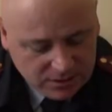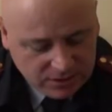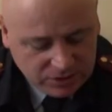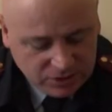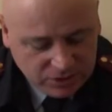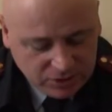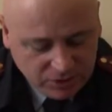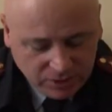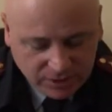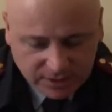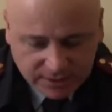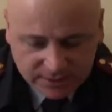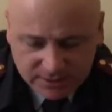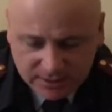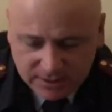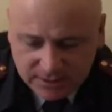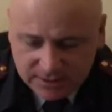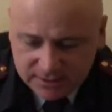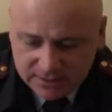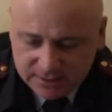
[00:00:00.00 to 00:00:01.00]
Что
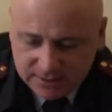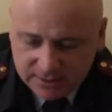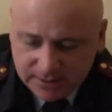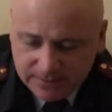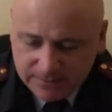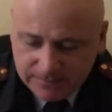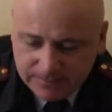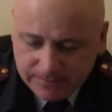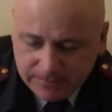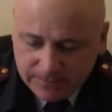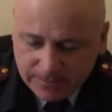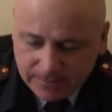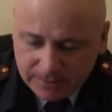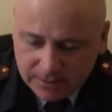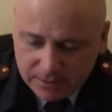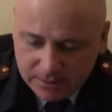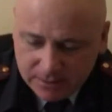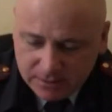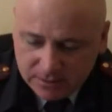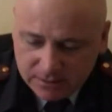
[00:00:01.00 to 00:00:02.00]
касается
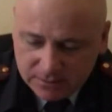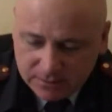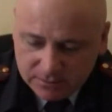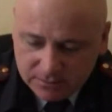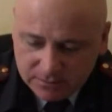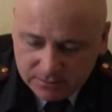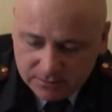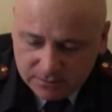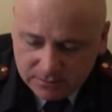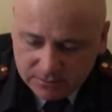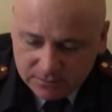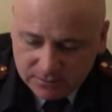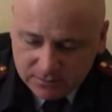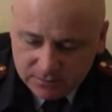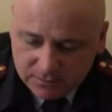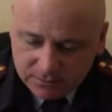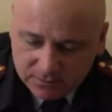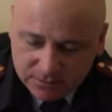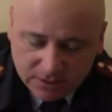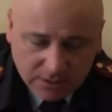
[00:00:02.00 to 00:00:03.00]
так,
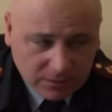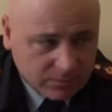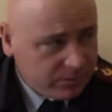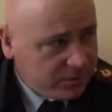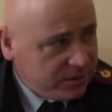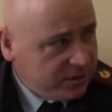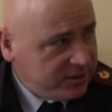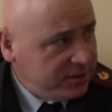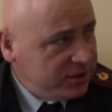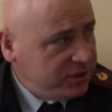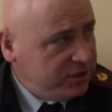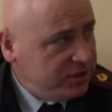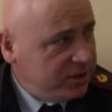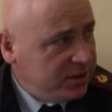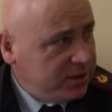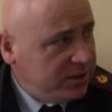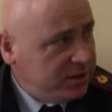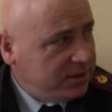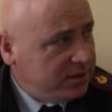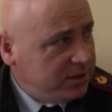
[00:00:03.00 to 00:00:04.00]

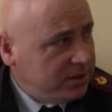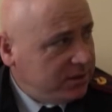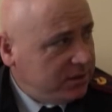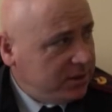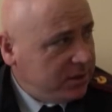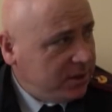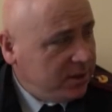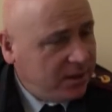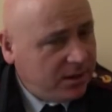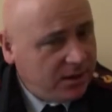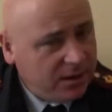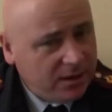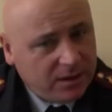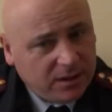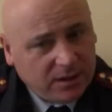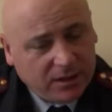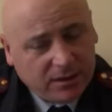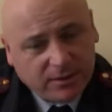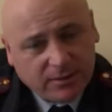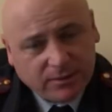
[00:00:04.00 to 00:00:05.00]
пресечения
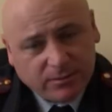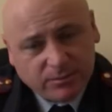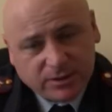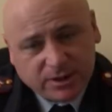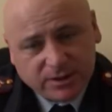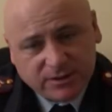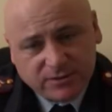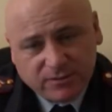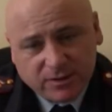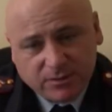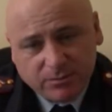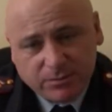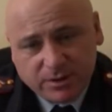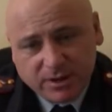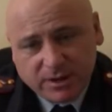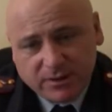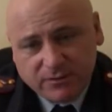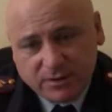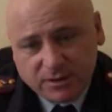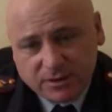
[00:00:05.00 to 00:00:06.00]

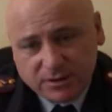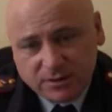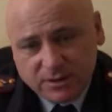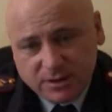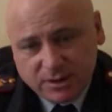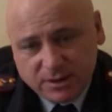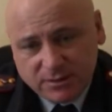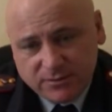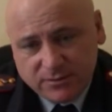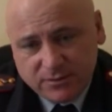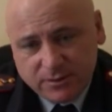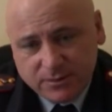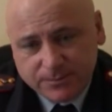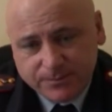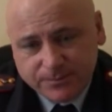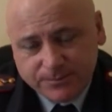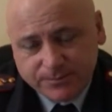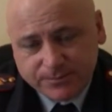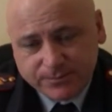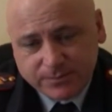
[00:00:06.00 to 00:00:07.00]
противоправных действий,
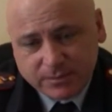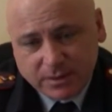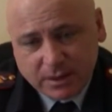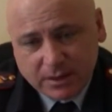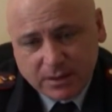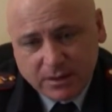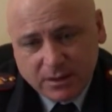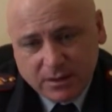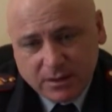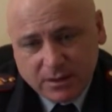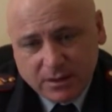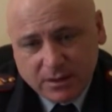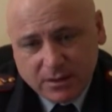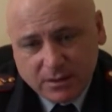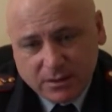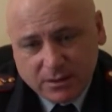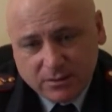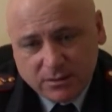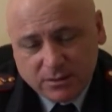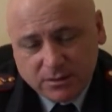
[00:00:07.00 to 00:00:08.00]

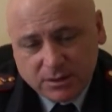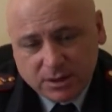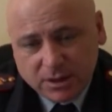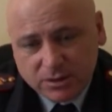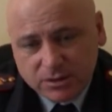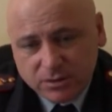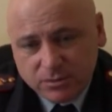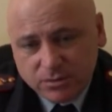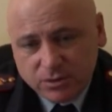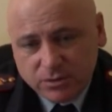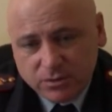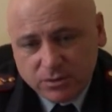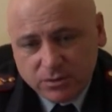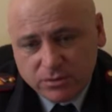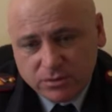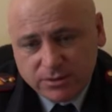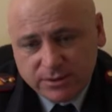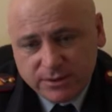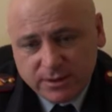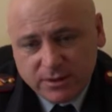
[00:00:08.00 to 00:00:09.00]
Э, также будут
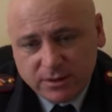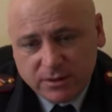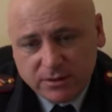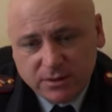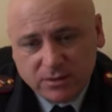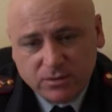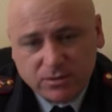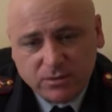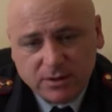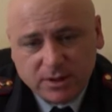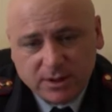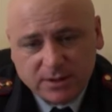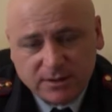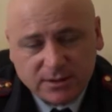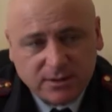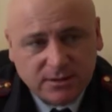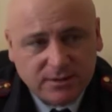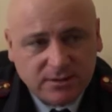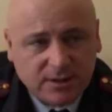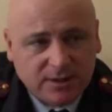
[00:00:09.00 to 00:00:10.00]
усилены у нас
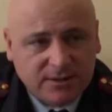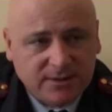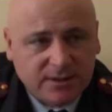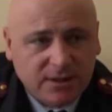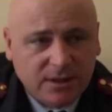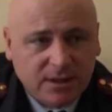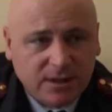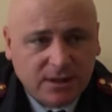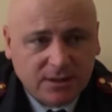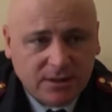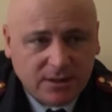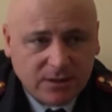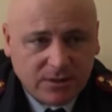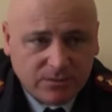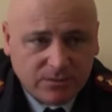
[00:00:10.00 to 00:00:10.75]
стационарные